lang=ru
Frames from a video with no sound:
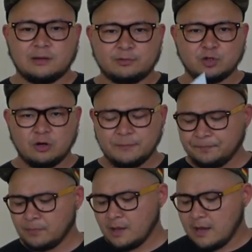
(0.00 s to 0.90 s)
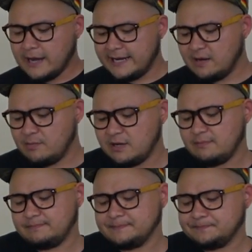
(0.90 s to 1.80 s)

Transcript: обзор, они мне